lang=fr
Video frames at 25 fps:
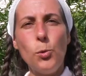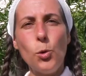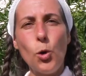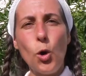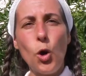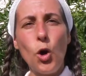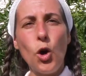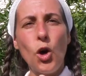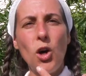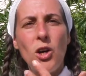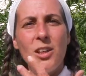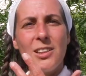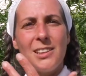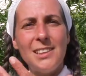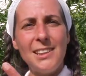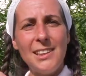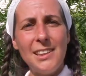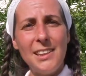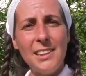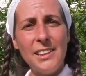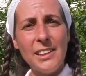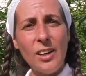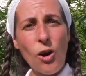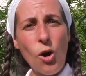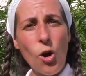pour
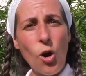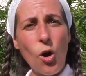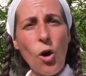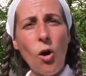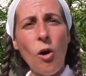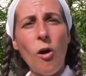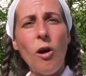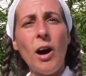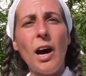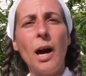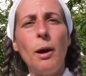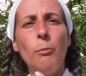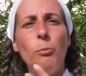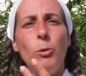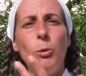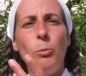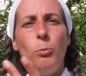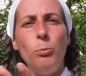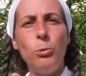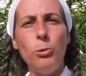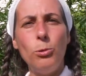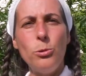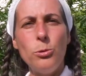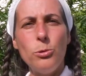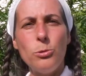grandir encore un peu
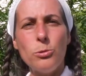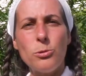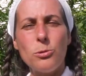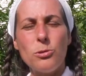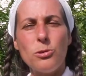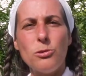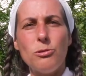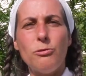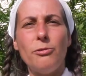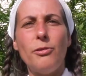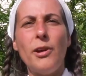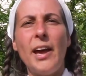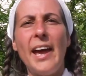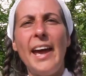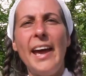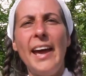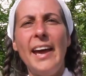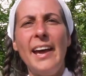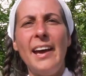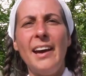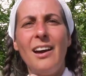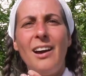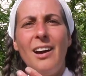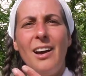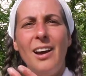plus
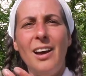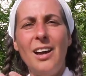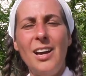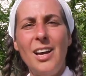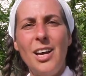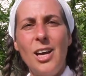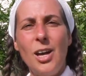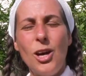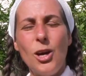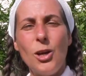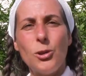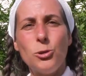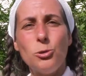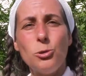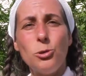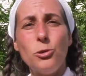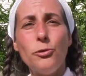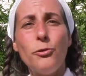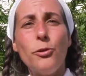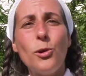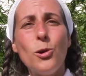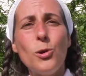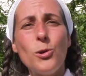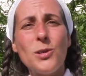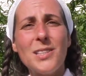vers
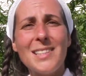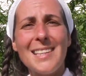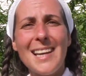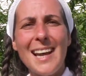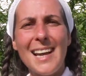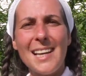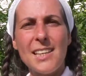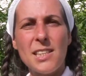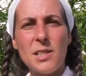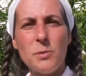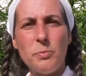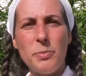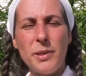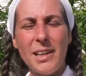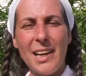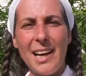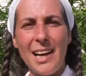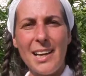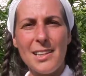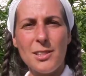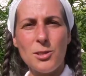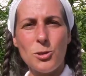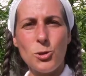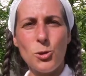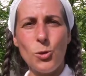toutes vos
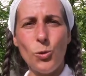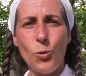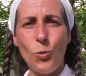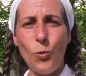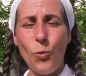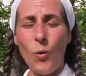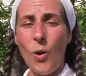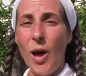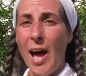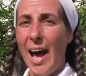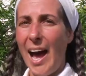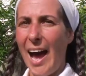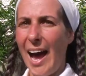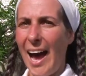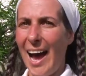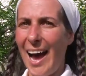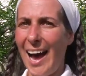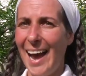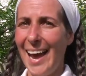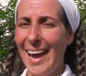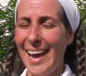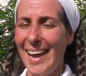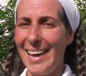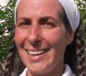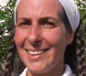aspirations
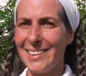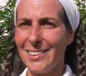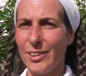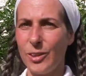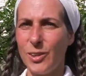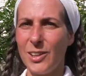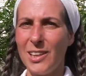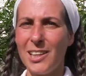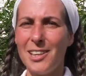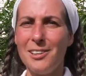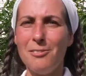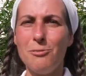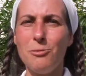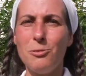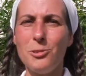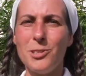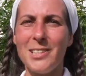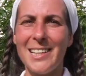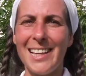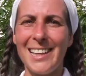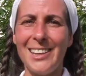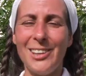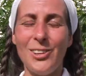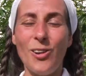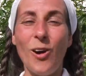à être qui
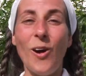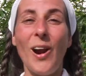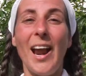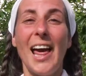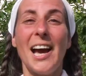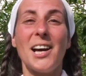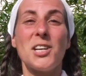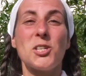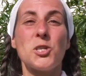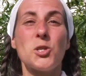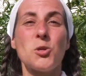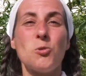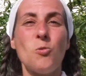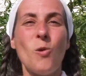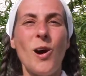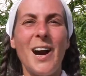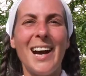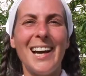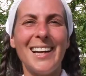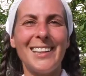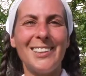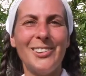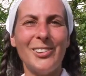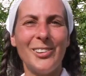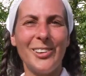vous êtes dans la
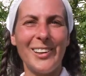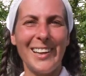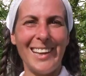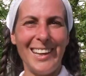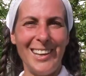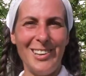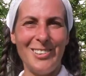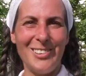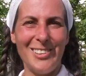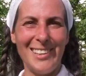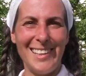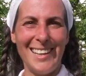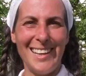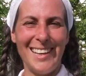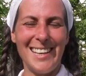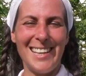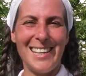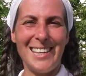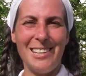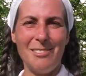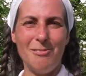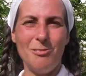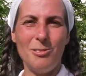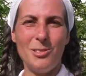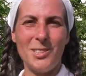joie de rayonner
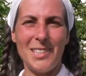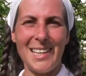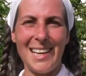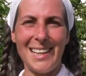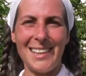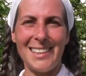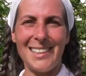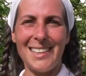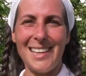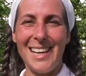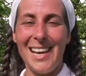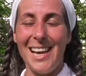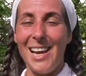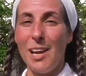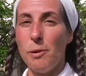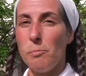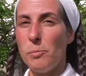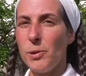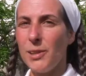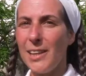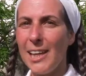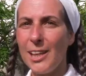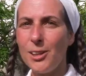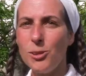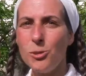qui vous êtes.
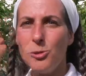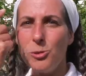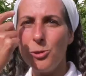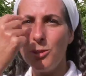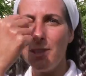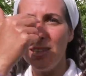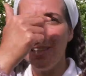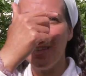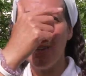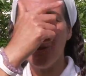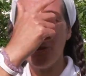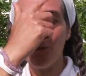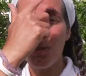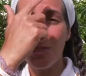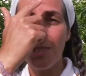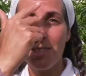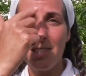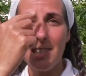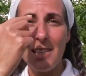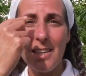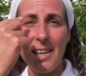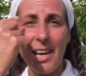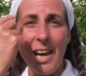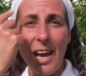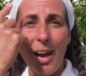Peut-être d'unir
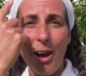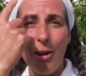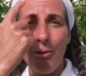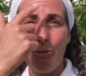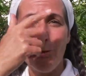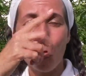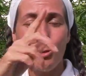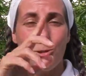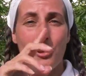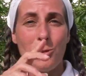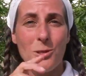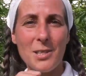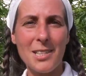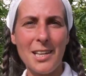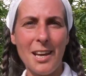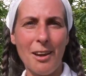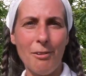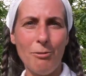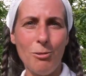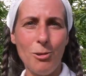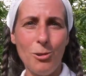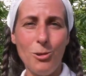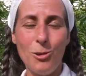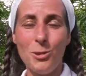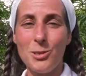aussi vos deux
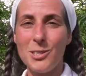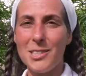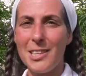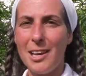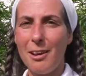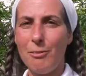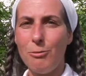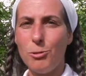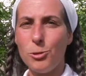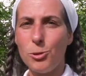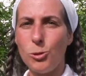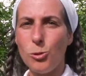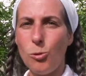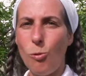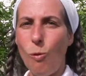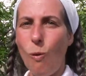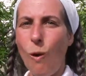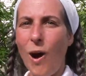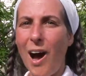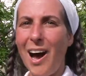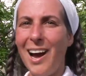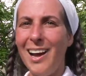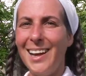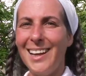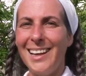cerveaux, le cerveau
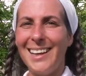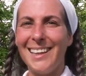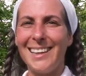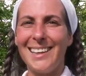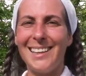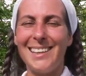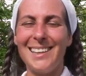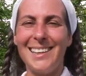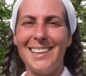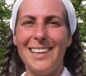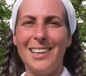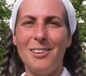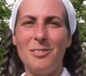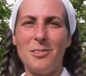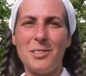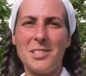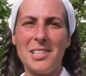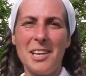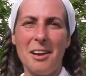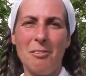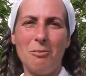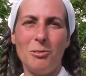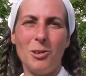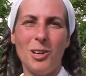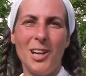droit qui est le
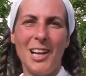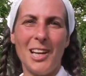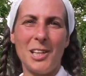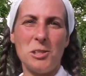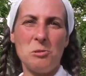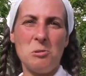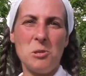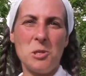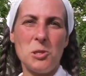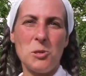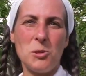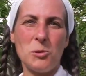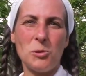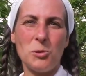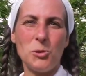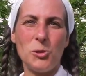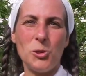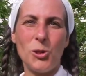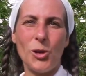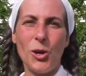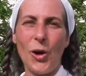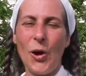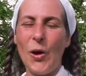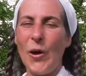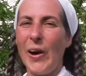cerveau de l'intuition
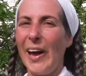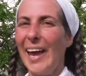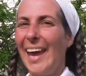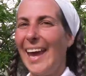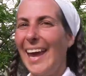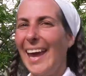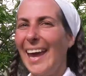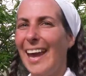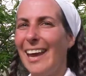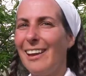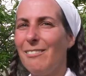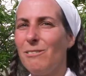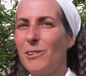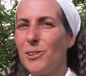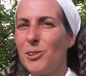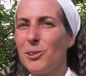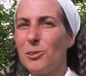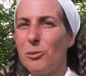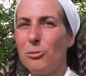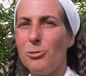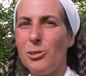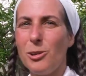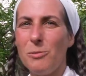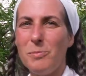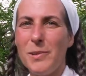du cœur et
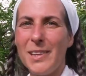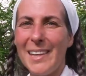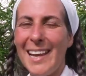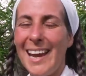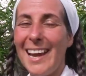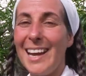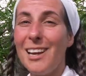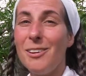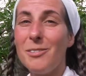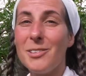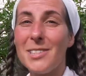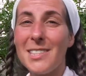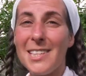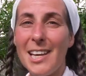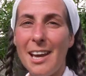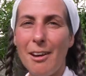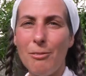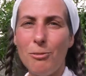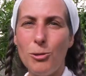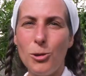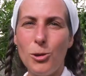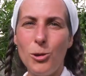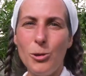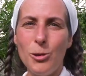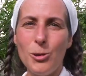votre féminin et le
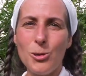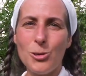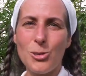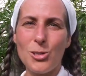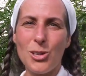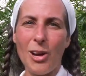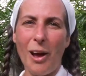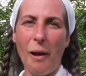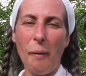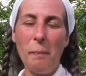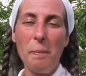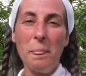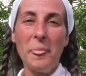cerveau gauche.